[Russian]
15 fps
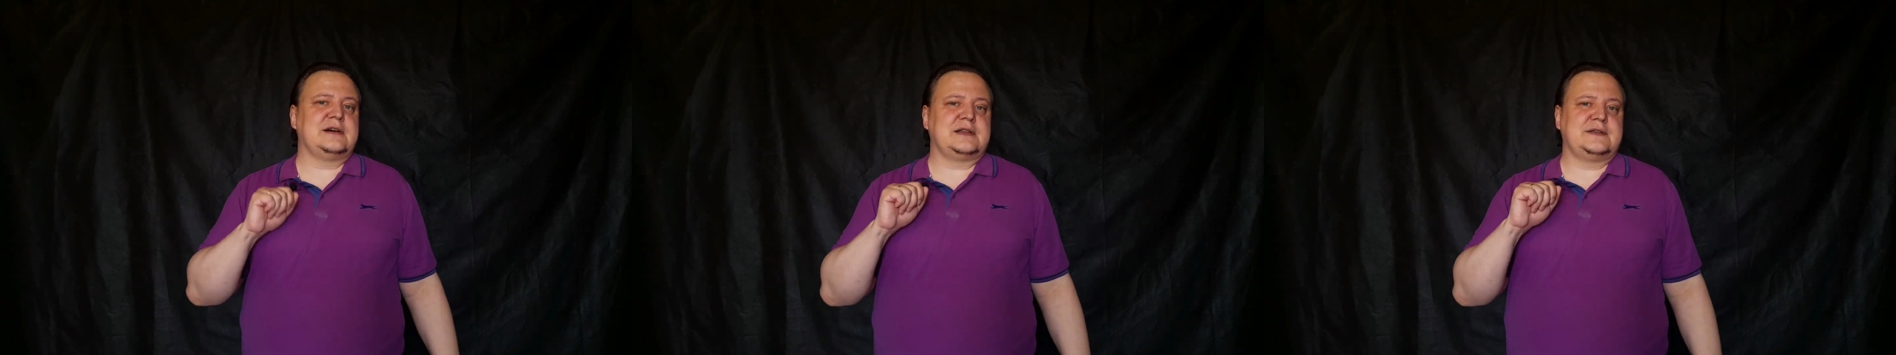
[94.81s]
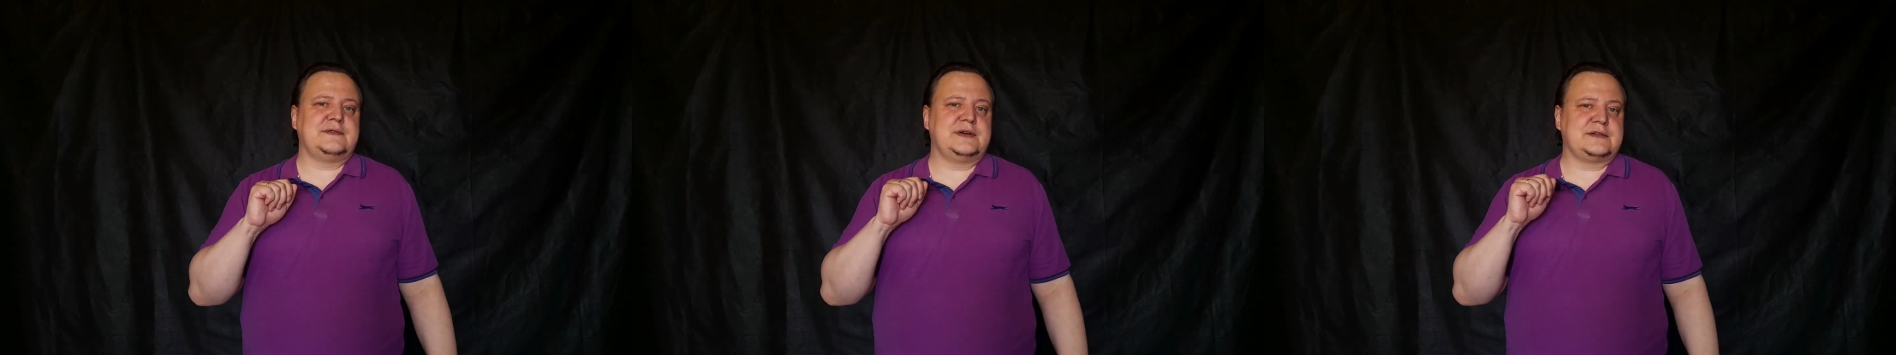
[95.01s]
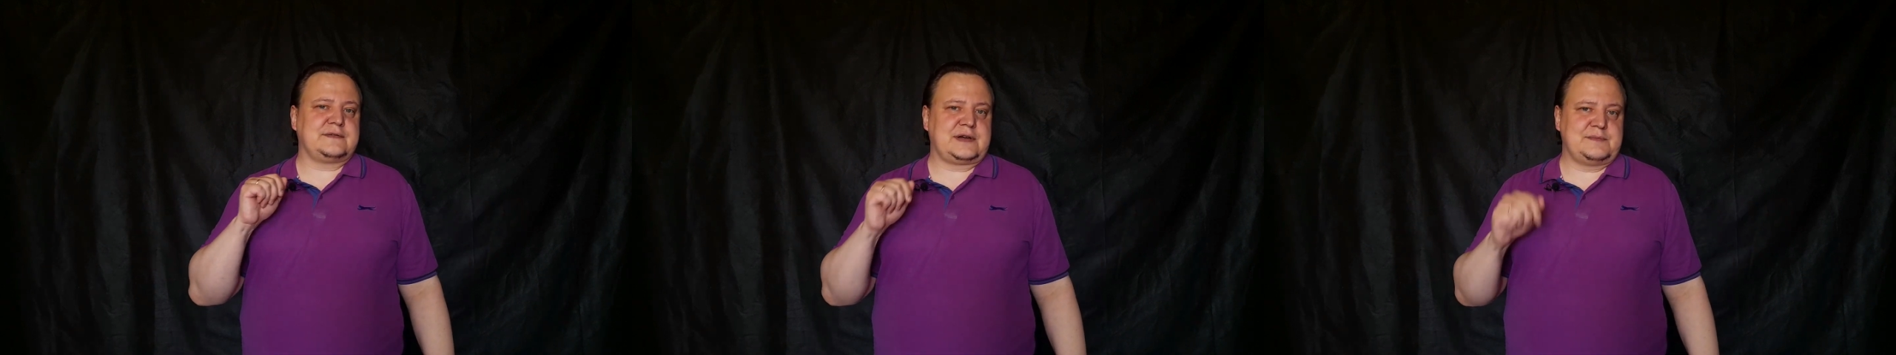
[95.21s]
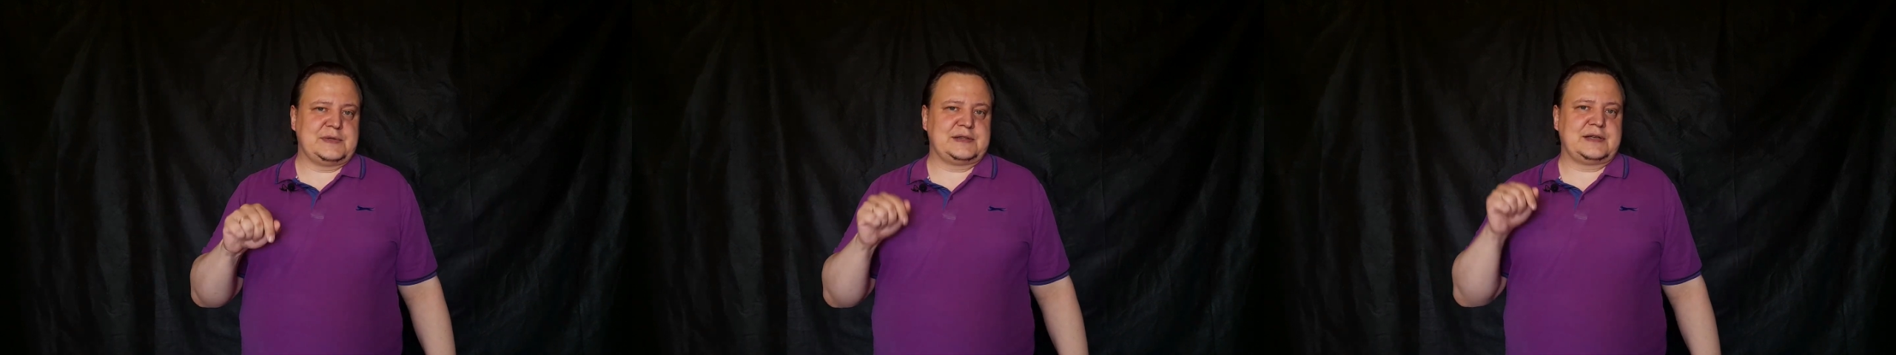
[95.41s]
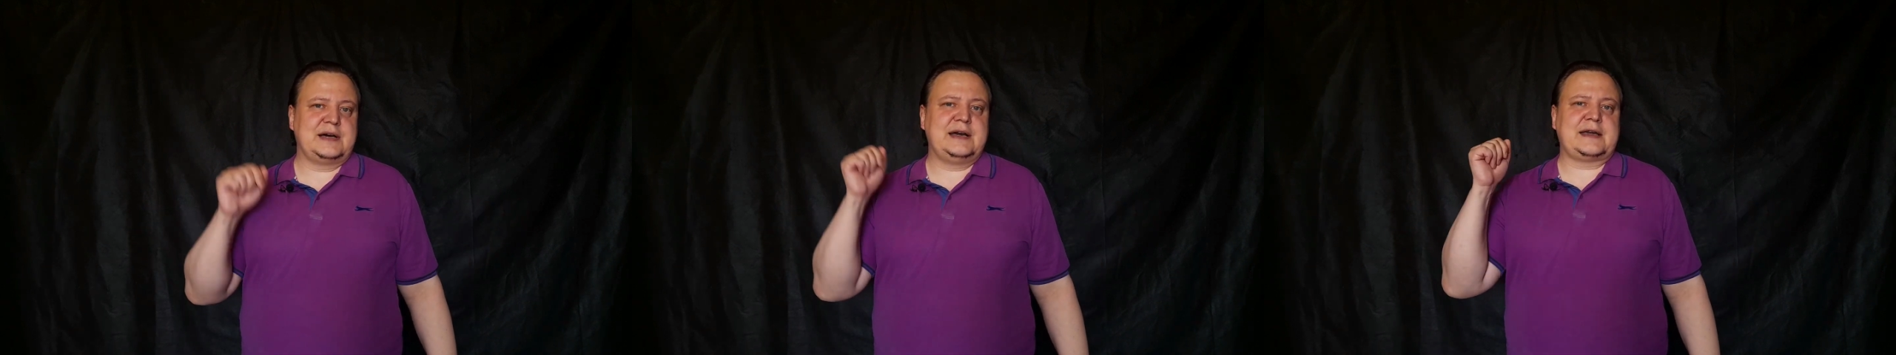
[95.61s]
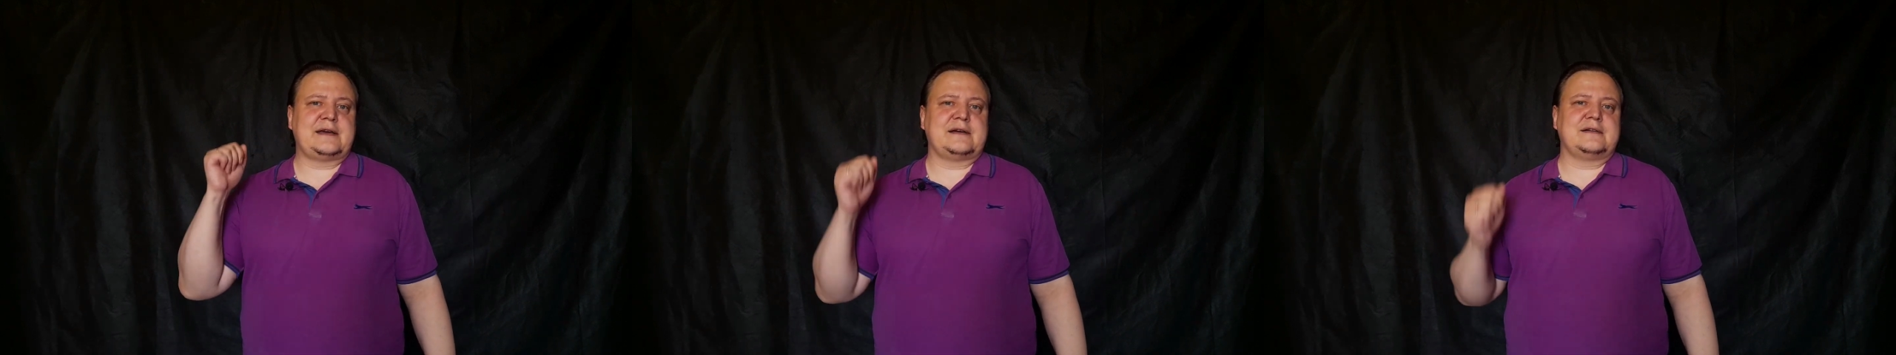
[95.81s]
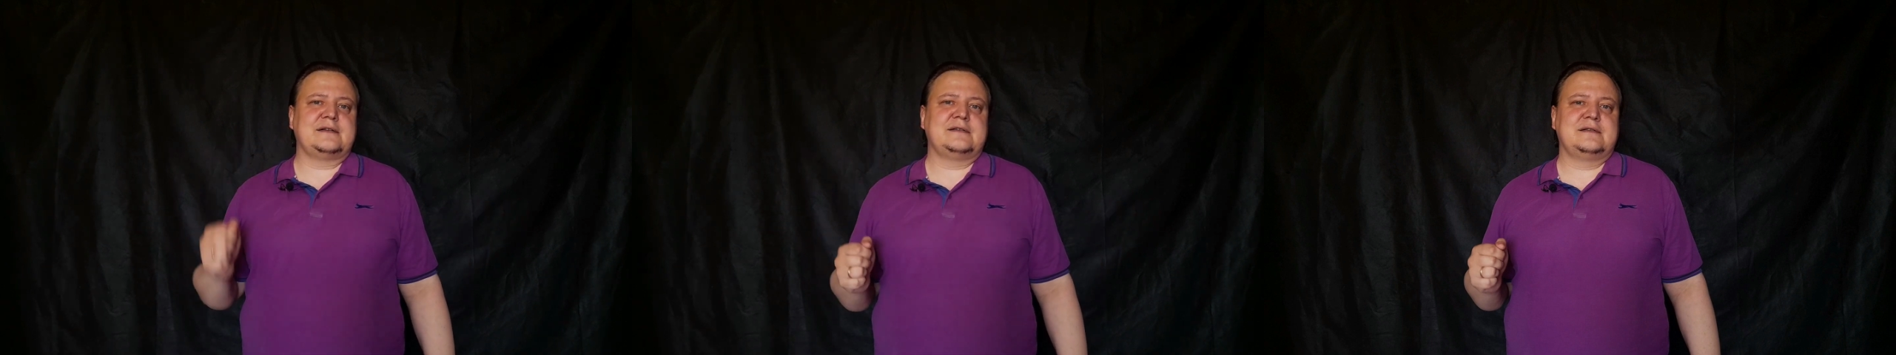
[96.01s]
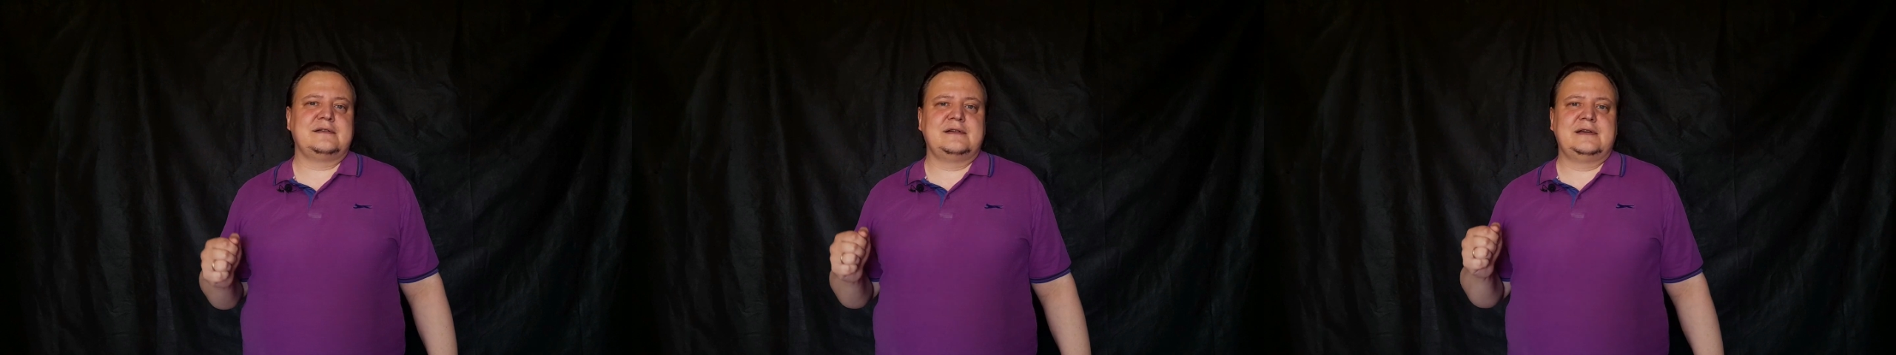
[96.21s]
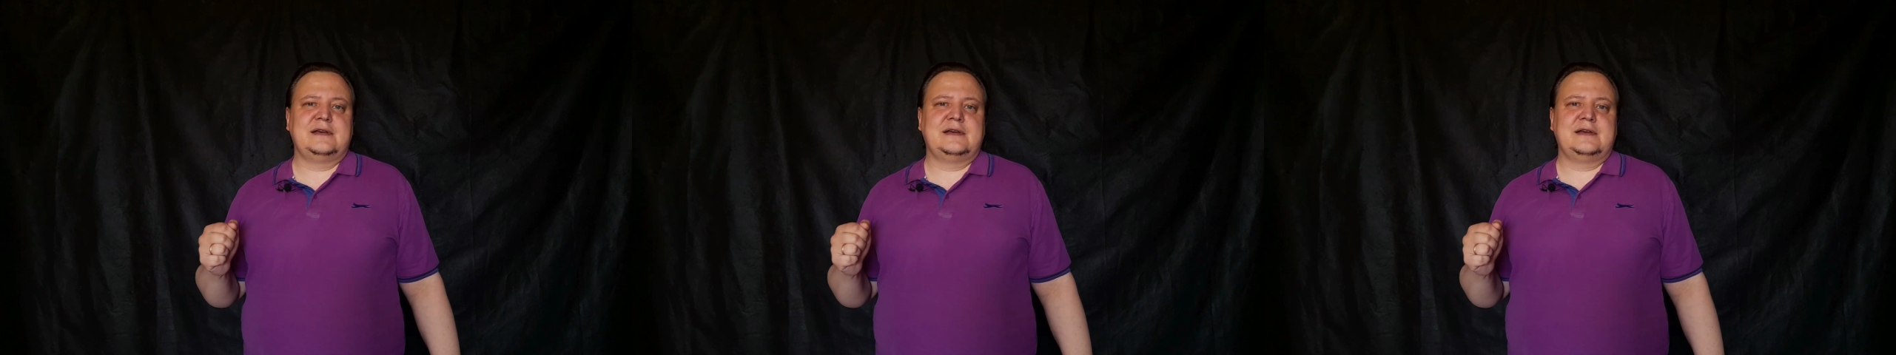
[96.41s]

ответ в комментариях,